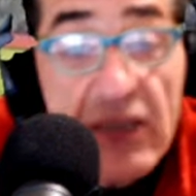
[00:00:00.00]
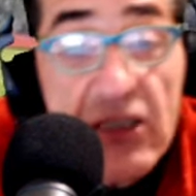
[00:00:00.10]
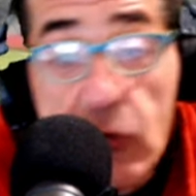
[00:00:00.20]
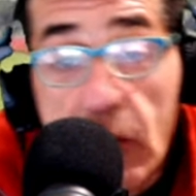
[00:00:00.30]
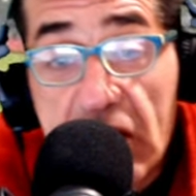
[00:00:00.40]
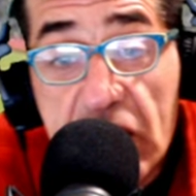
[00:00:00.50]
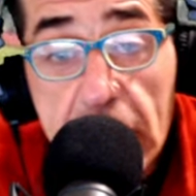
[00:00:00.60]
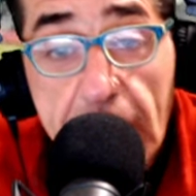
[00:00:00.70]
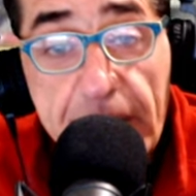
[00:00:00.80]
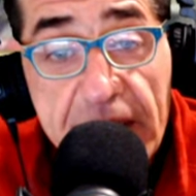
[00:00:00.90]

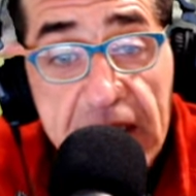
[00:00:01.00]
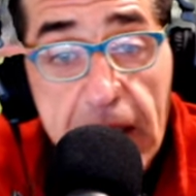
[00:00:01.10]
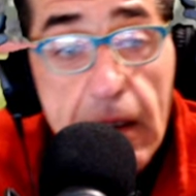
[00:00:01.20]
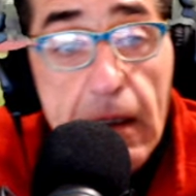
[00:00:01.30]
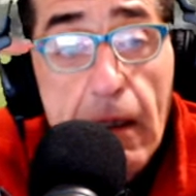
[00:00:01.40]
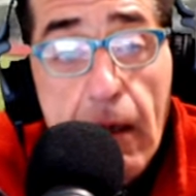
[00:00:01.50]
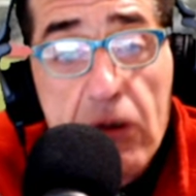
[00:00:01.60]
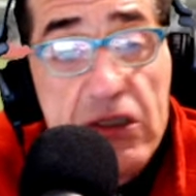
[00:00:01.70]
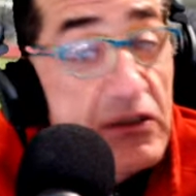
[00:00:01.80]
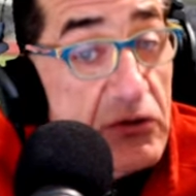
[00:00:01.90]
situazione Pisa.
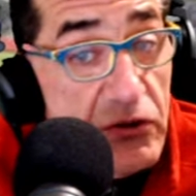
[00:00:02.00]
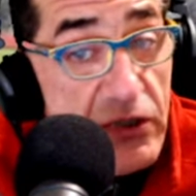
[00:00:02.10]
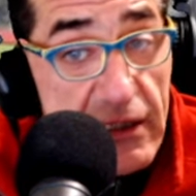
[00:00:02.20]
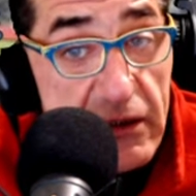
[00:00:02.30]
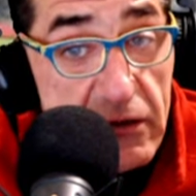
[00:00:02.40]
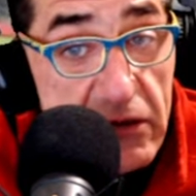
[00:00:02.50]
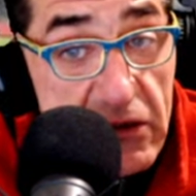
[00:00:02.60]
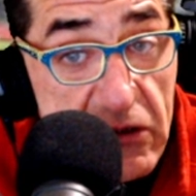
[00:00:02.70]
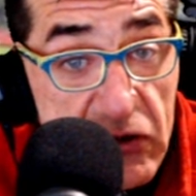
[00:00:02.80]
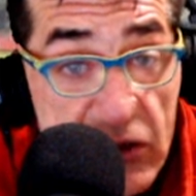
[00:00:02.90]
Cosa è successo nella
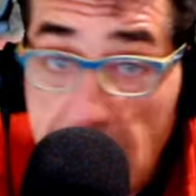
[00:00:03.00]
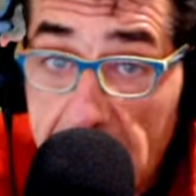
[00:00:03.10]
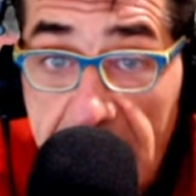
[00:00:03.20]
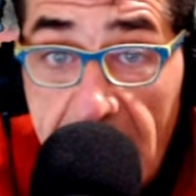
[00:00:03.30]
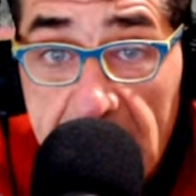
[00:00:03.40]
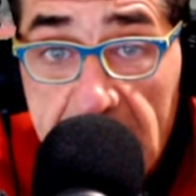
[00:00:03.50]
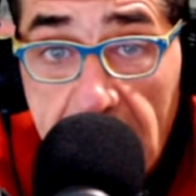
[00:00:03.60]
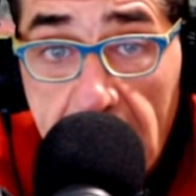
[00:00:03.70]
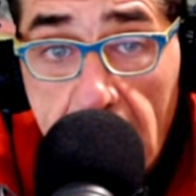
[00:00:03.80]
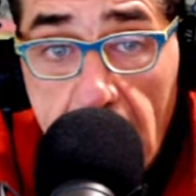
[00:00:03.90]
nostra società? Niente.
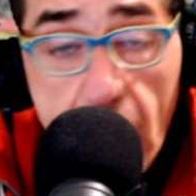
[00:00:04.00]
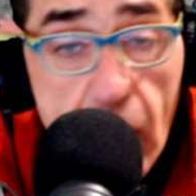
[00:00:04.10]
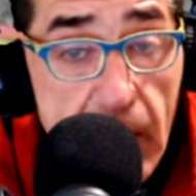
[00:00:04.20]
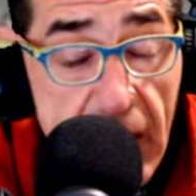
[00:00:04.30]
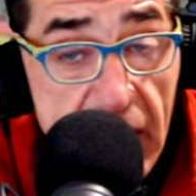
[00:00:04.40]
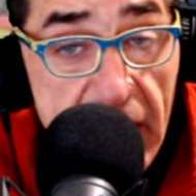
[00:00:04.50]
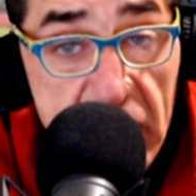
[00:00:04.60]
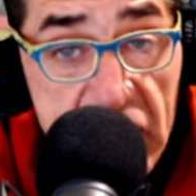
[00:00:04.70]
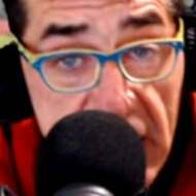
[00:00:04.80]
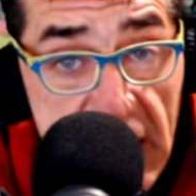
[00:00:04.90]
Come io avevo
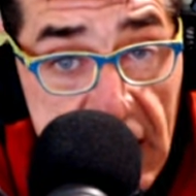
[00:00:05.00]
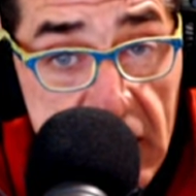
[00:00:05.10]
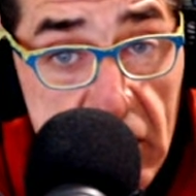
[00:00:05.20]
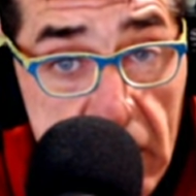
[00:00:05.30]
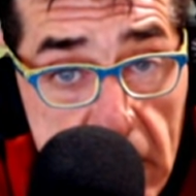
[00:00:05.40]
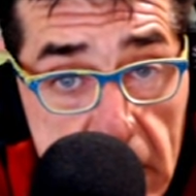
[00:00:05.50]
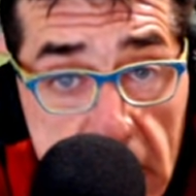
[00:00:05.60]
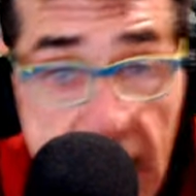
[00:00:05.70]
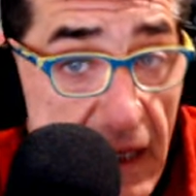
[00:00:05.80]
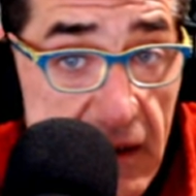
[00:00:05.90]
già detto,
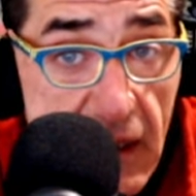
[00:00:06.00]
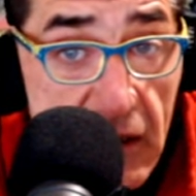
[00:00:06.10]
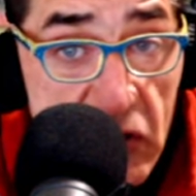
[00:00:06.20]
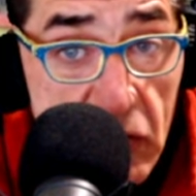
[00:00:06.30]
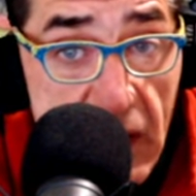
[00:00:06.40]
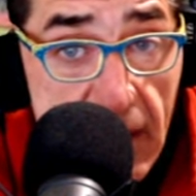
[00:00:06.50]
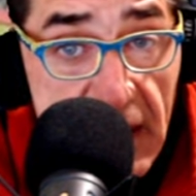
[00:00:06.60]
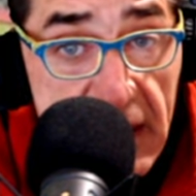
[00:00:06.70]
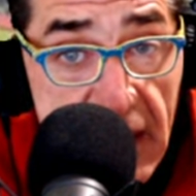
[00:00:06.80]
niente, assolutamente